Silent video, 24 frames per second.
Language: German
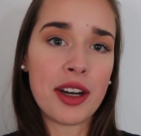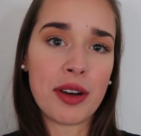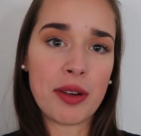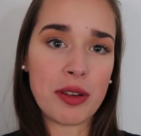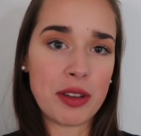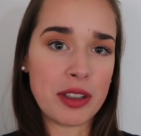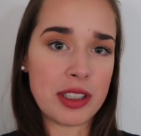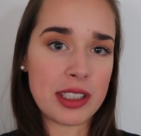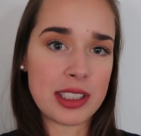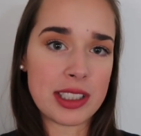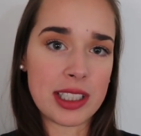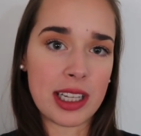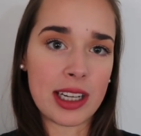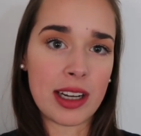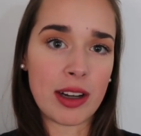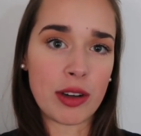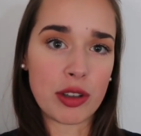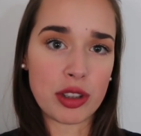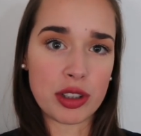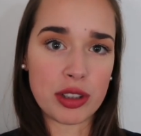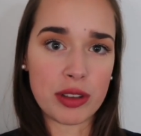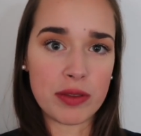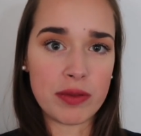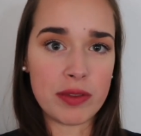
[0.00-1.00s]
und das dann
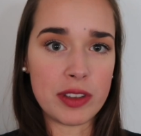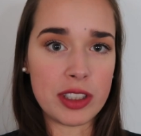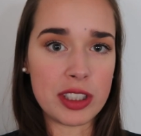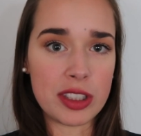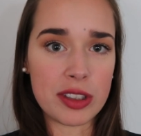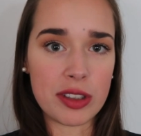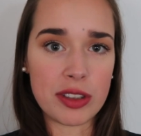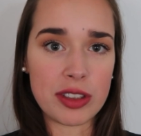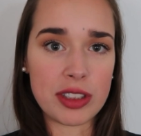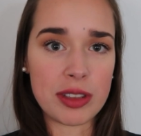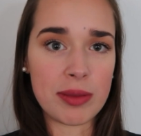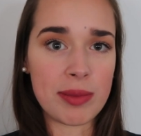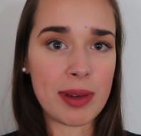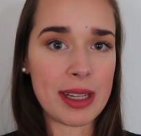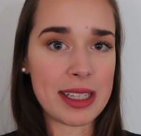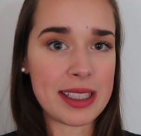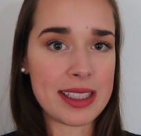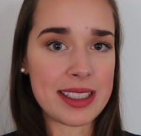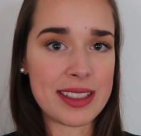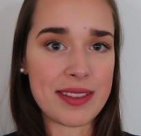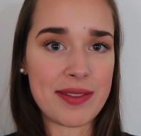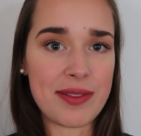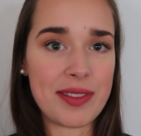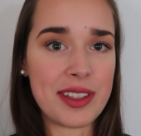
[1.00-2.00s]
auch schon, wie ich euch im
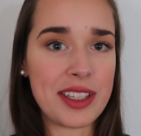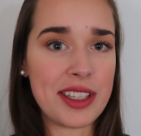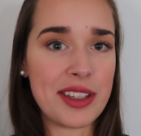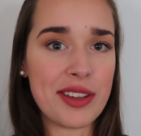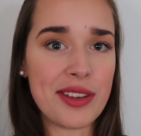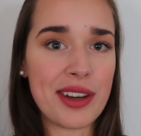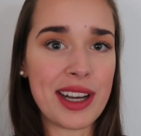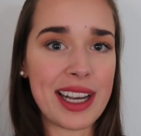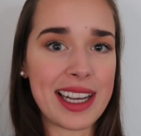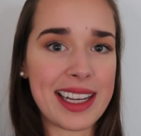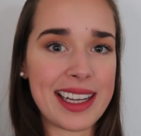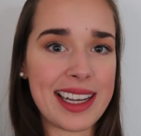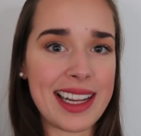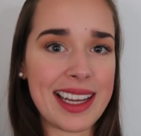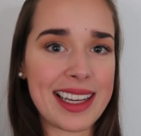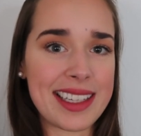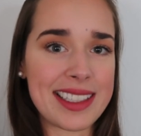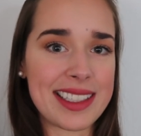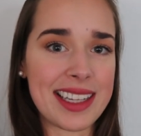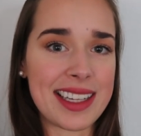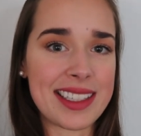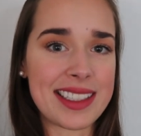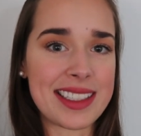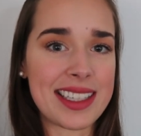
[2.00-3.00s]
letzten Video
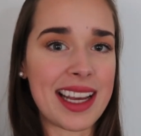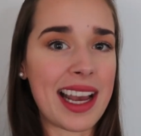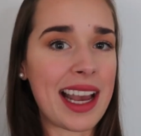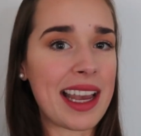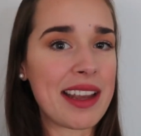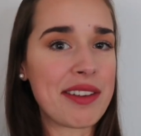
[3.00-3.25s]
erklärt hatte,